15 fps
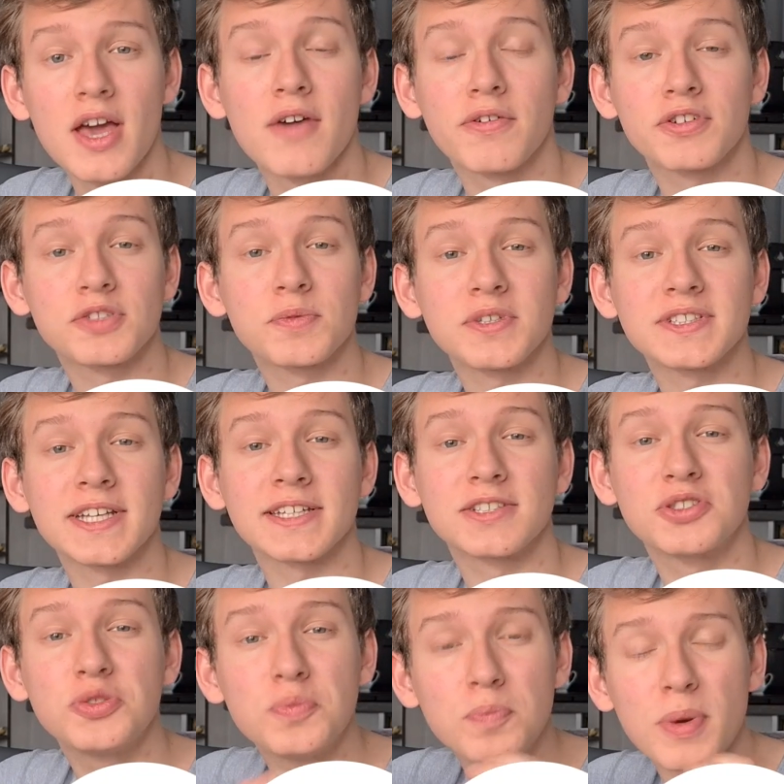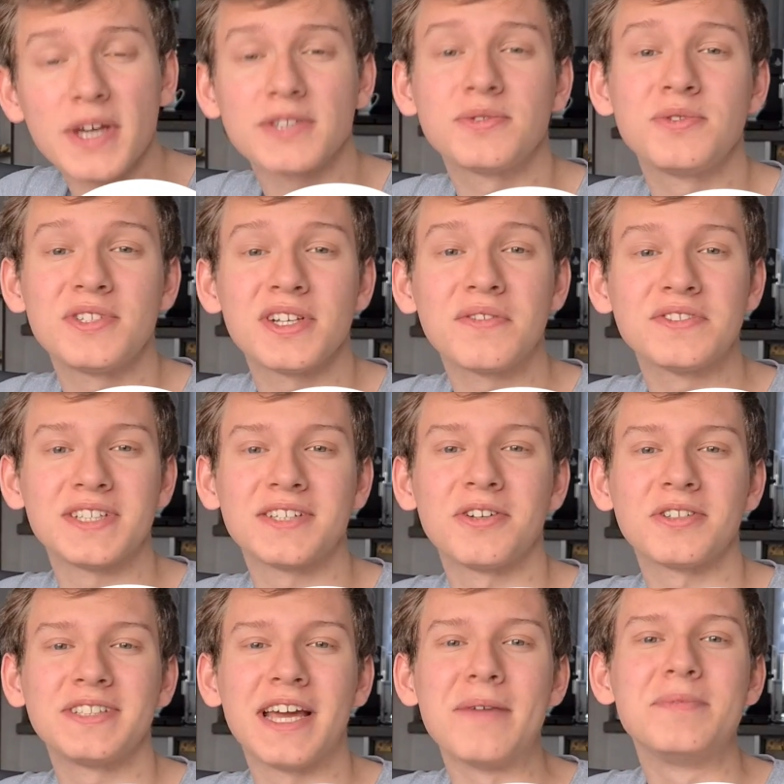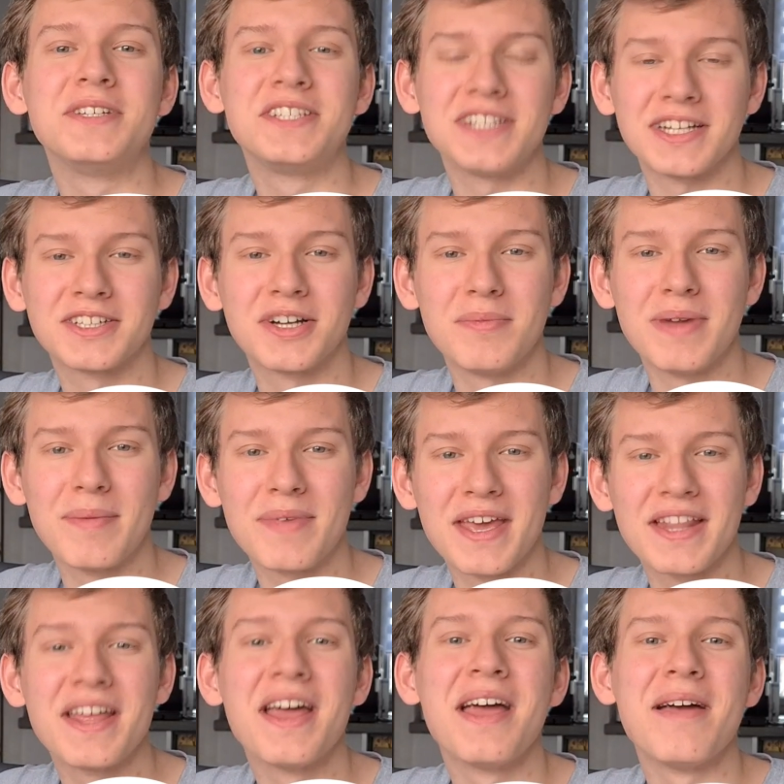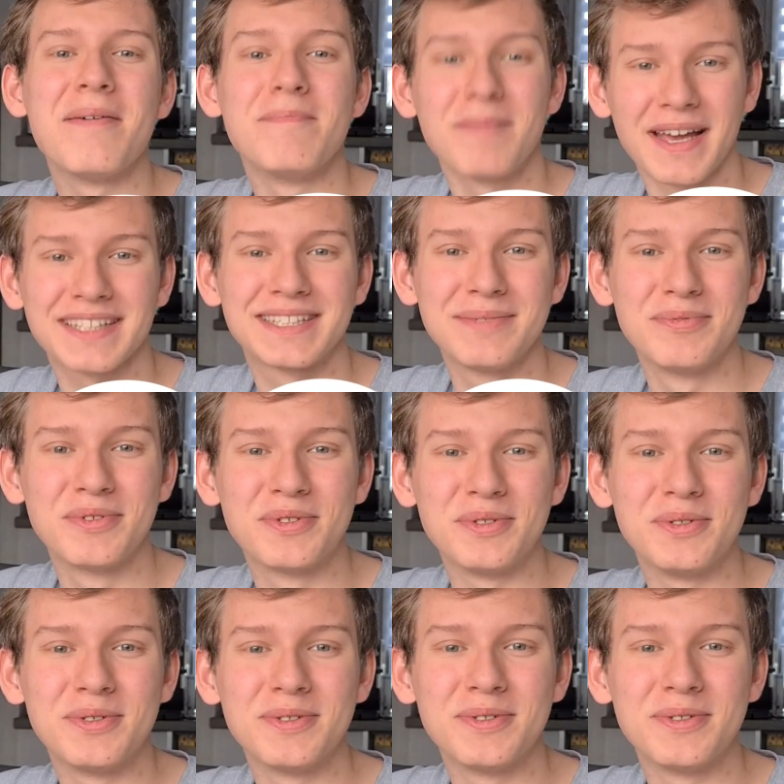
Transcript: Franchement, c'est un super soutien que vous accordez à une petite chaîne comme la mienne. Merci beaucoup.